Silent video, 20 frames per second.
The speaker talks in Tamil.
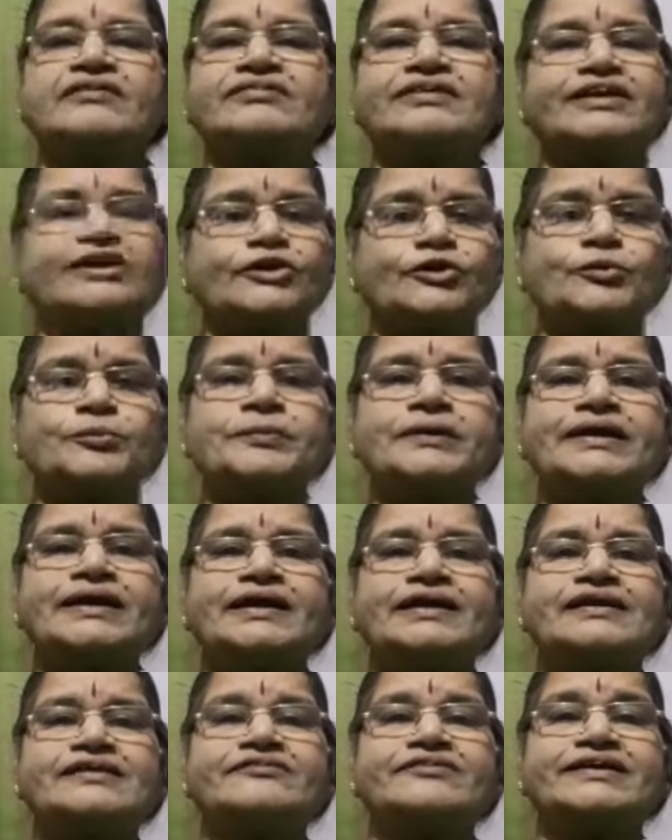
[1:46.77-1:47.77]
சனி ரொம்ப
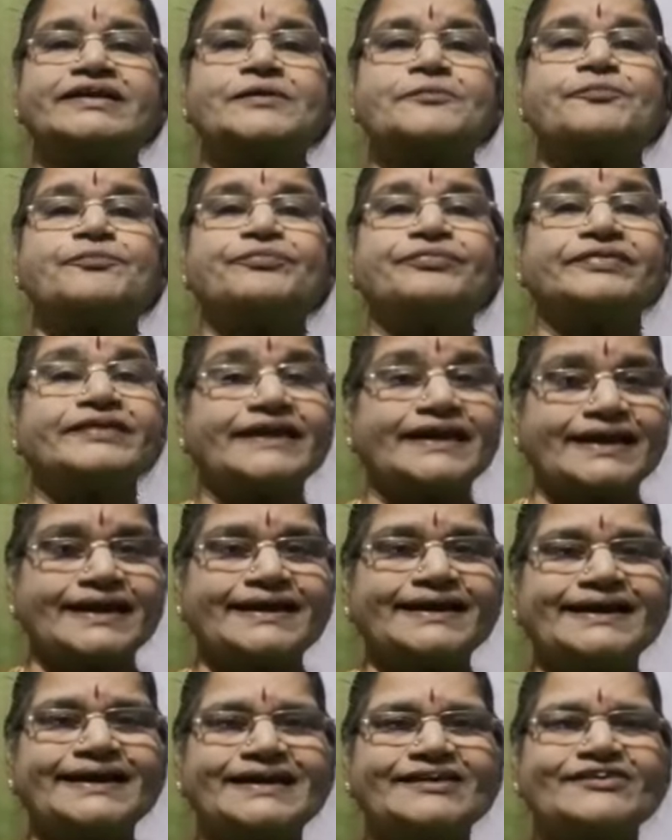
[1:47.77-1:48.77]
நல்லவர்
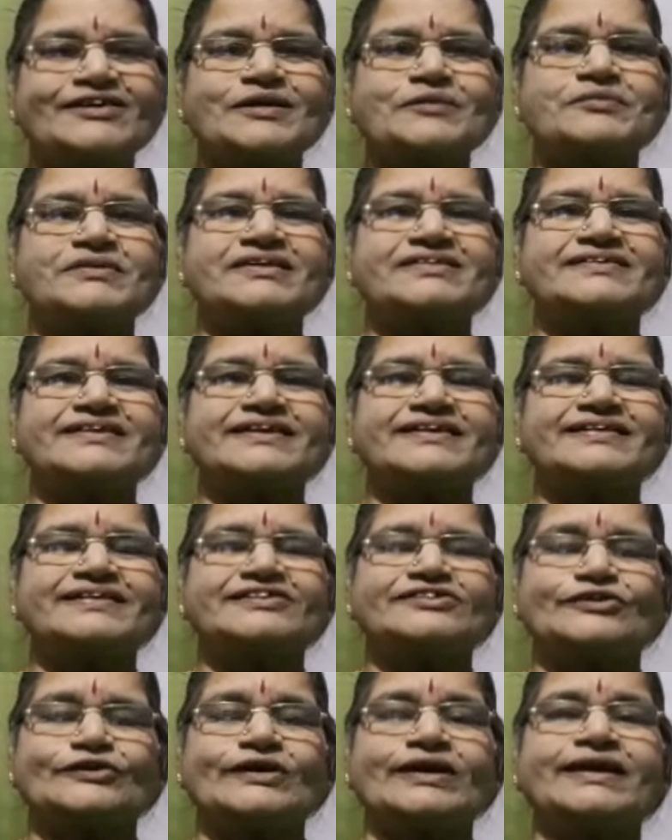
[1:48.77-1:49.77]
ஏன் நல்லவர் அப்படின்னு செய்
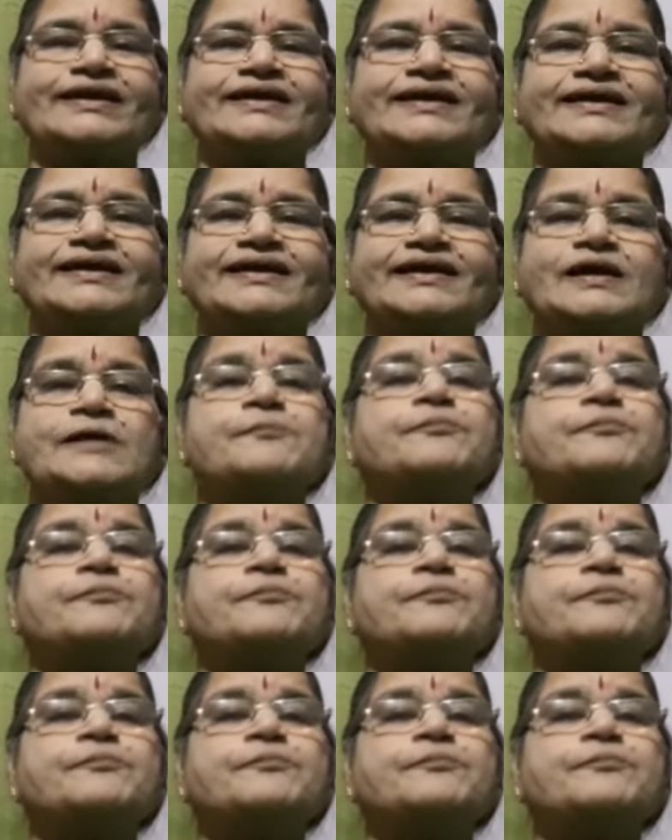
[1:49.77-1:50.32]
சொன்னேன்னாக்க